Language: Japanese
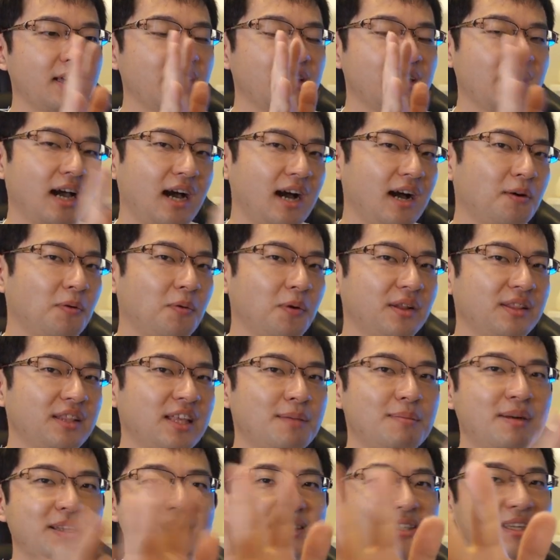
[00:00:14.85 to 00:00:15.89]
いやーこれで
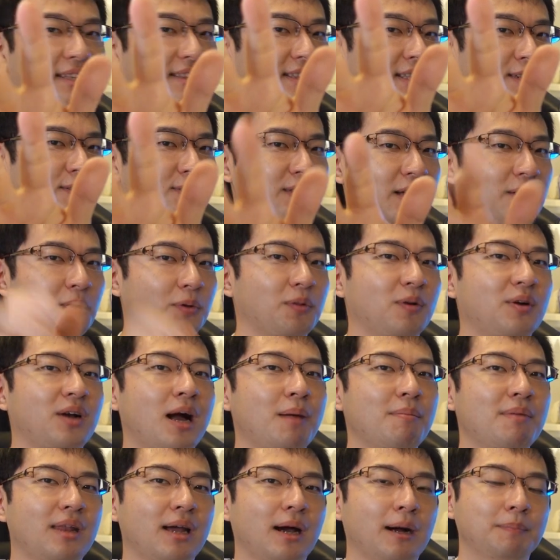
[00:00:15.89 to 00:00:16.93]
今使ってるね、この
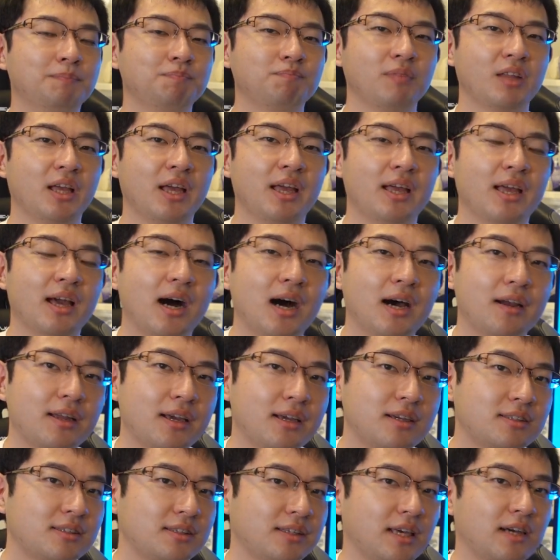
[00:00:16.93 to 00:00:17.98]
カメラ、
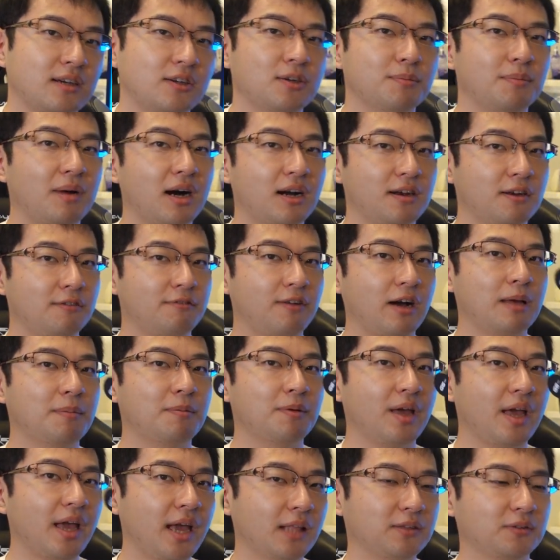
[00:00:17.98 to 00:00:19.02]

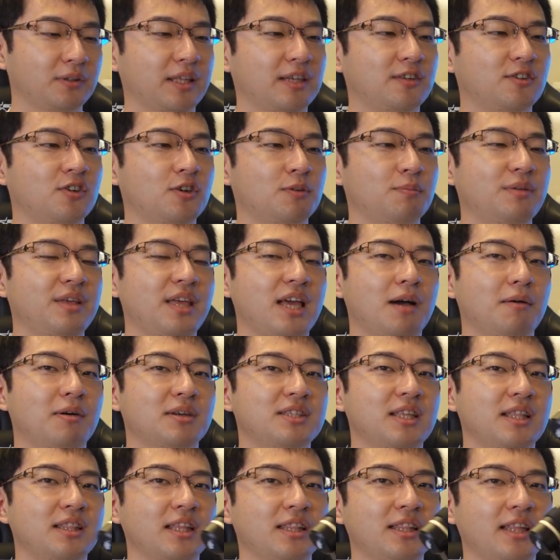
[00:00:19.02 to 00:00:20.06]
RX100M5A とね、組み合わ
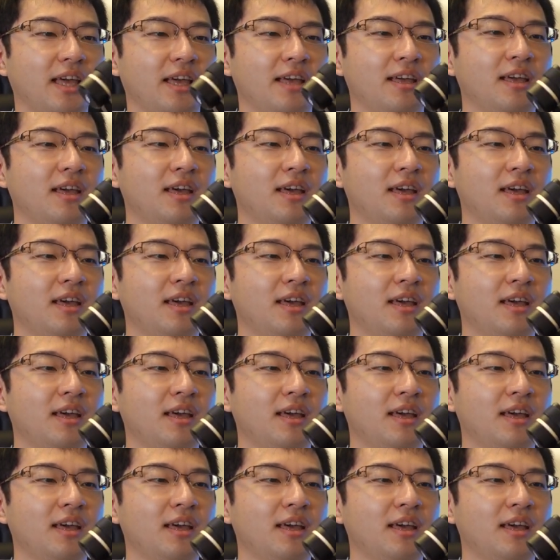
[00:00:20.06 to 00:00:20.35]
せてね、